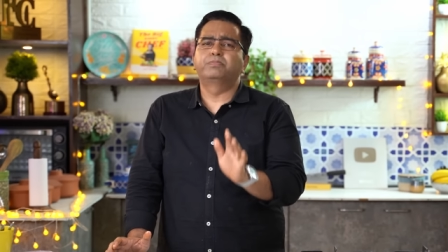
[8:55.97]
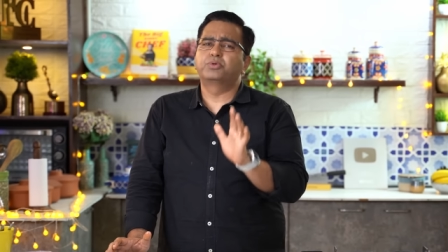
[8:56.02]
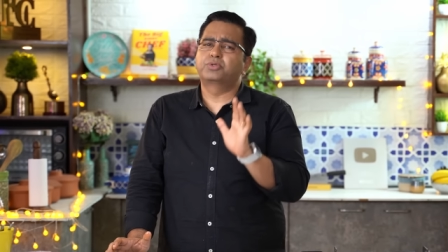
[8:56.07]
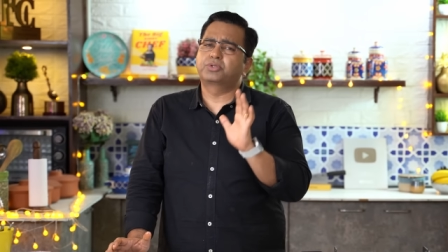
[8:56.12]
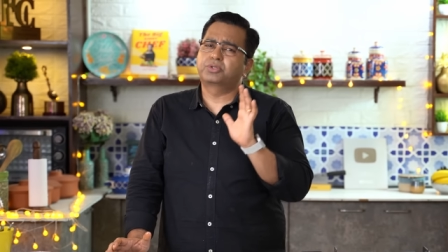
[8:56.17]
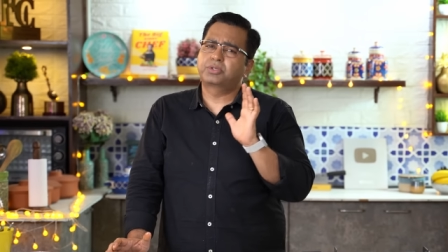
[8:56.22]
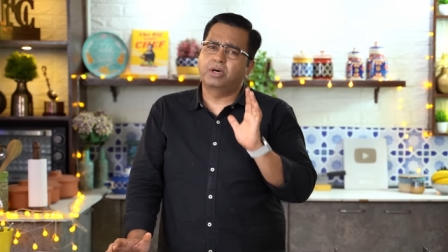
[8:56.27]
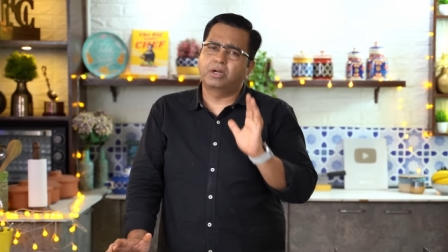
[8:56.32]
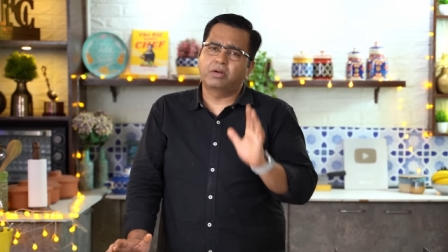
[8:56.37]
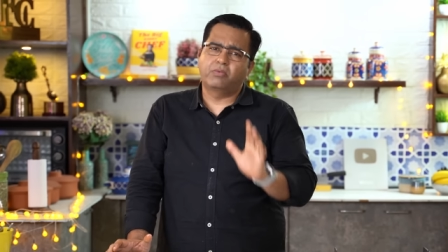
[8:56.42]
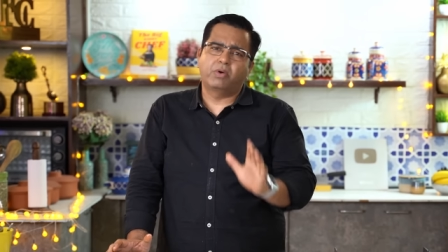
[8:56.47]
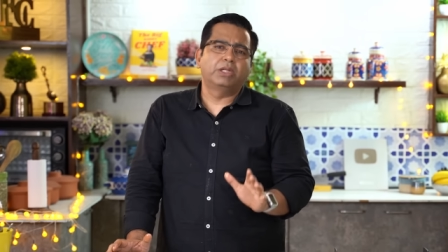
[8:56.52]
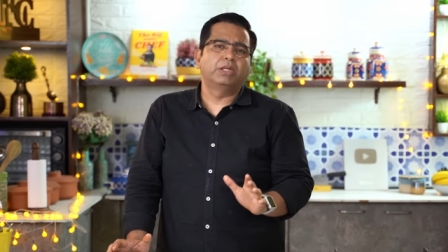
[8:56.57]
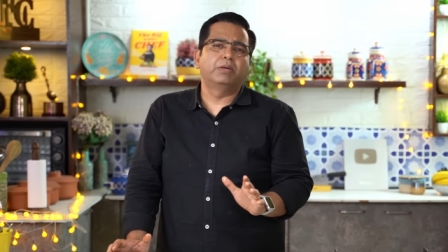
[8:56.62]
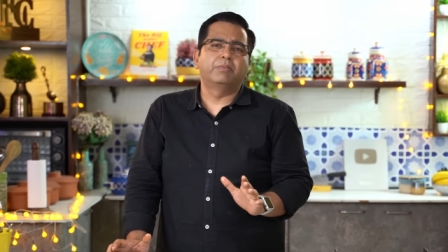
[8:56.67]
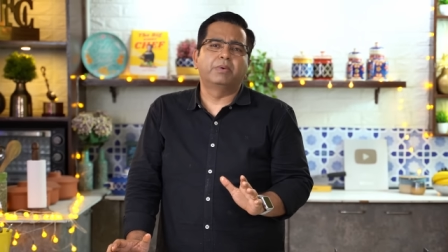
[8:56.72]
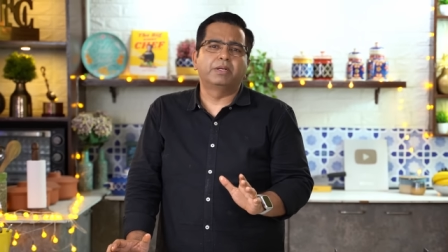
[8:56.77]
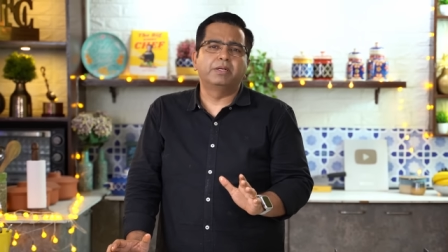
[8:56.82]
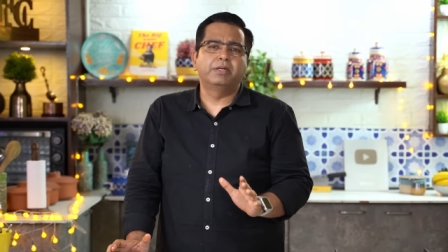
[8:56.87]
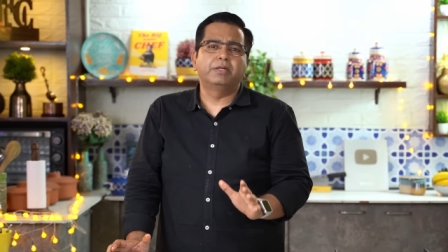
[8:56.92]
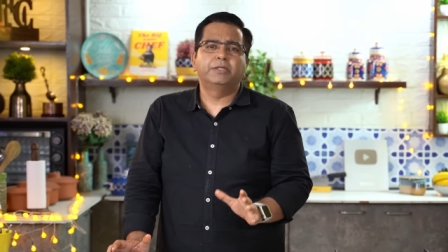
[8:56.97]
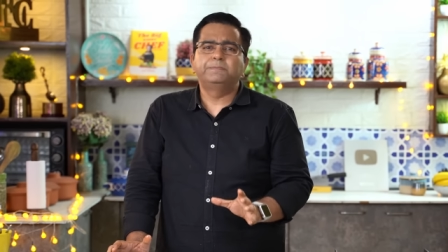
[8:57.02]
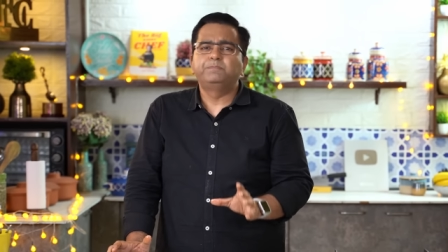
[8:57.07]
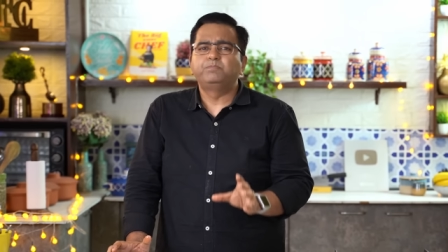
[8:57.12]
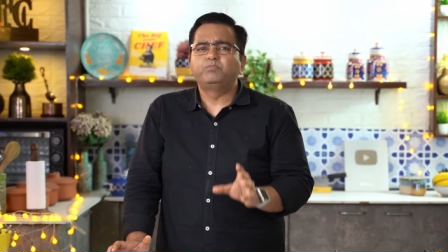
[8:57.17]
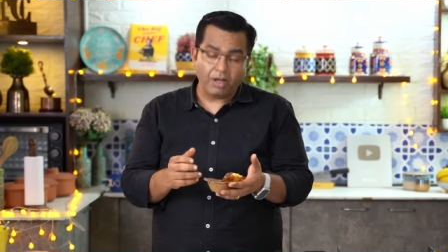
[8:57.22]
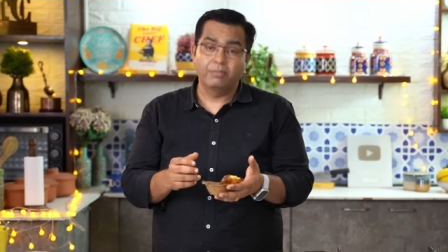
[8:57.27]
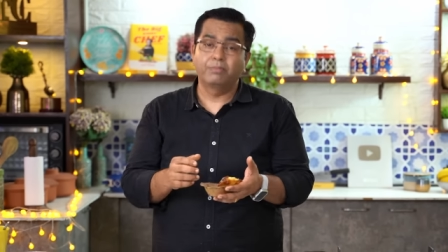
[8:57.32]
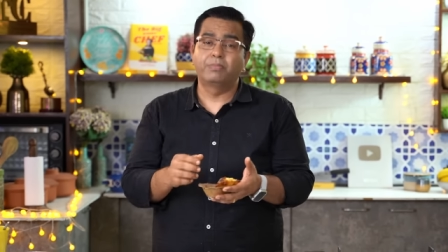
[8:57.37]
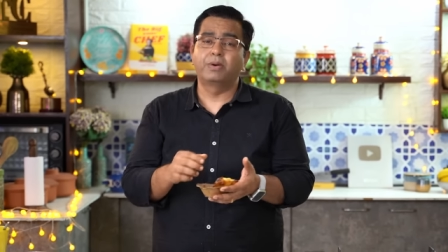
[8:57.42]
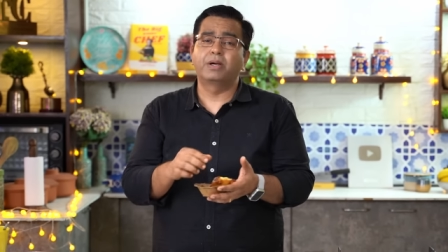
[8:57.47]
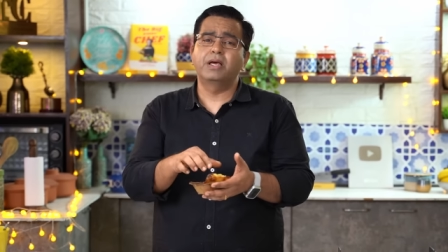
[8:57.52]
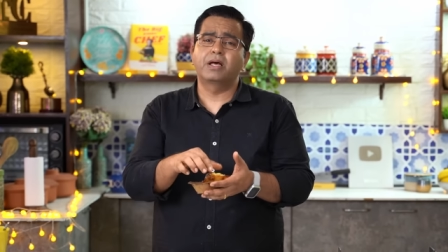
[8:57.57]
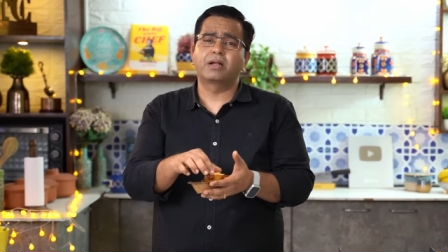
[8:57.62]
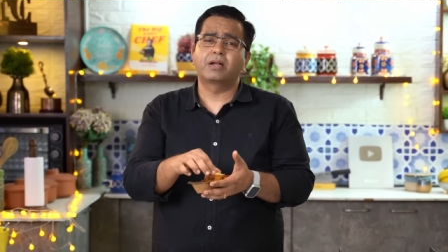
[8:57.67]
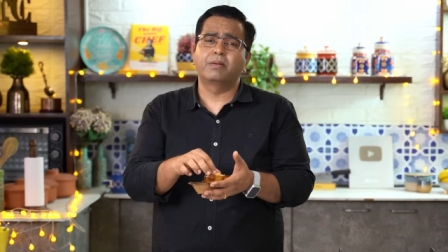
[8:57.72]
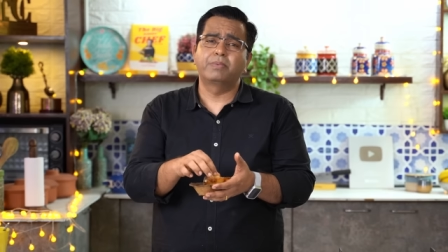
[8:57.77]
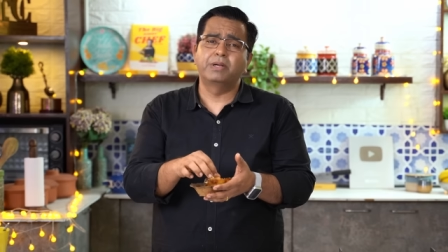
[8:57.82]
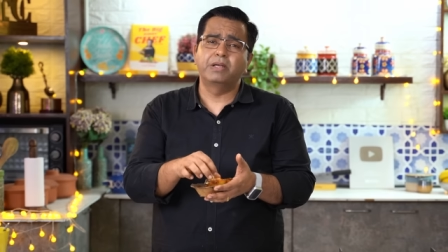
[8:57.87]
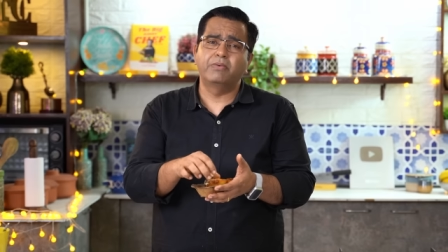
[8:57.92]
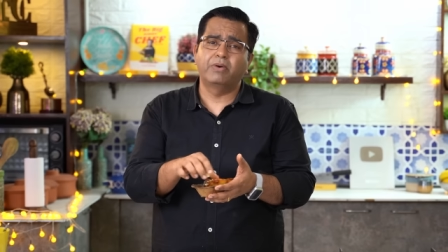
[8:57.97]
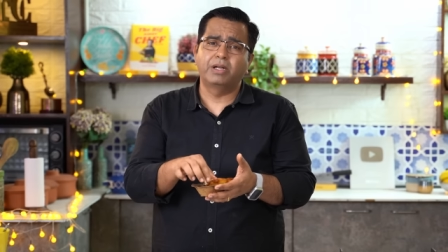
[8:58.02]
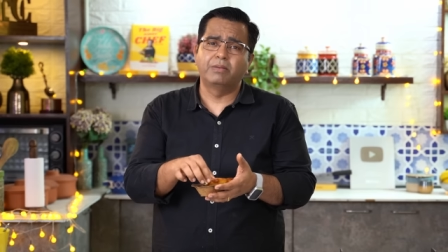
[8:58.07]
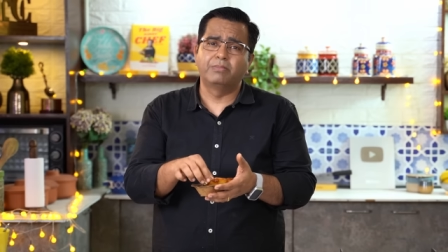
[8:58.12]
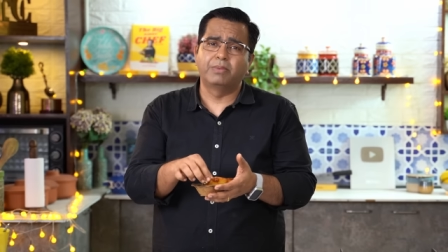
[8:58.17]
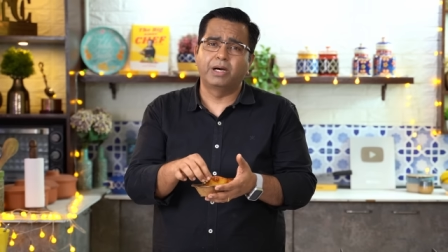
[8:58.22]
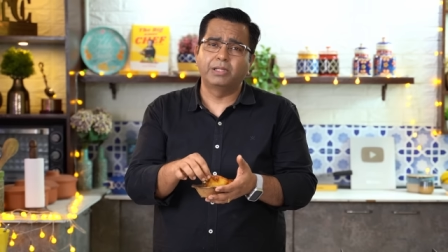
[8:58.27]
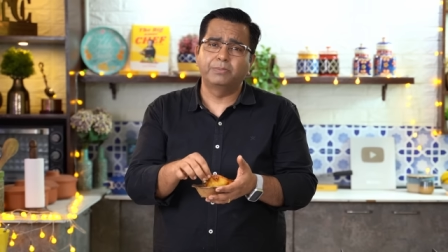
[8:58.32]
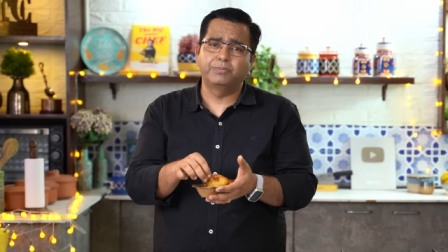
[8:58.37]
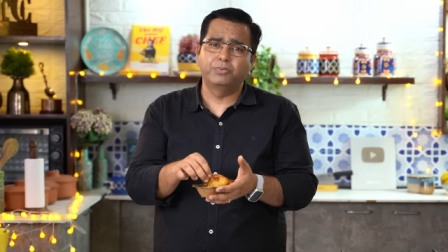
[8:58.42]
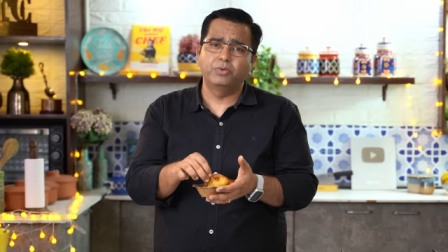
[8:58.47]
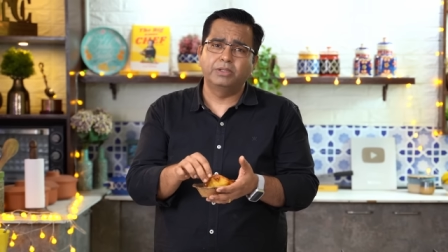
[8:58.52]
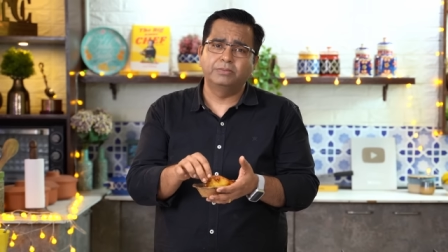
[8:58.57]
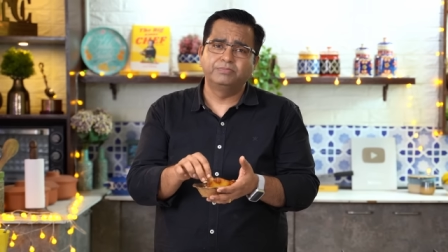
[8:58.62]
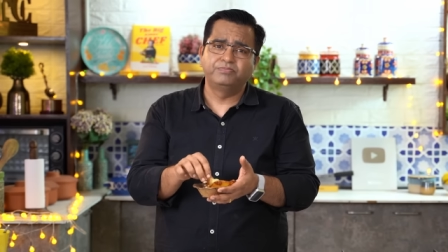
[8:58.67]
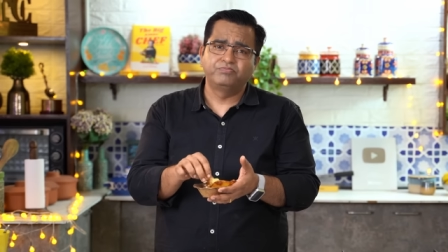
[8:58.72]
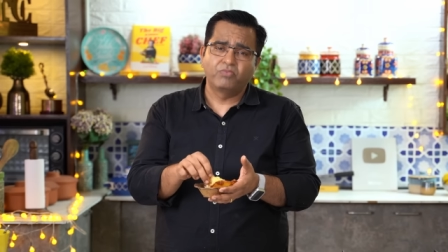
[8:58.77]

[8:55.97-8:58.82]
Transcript: पुष्कर वाले बने हैं बढ़िया रबड़ी वाले मालपुए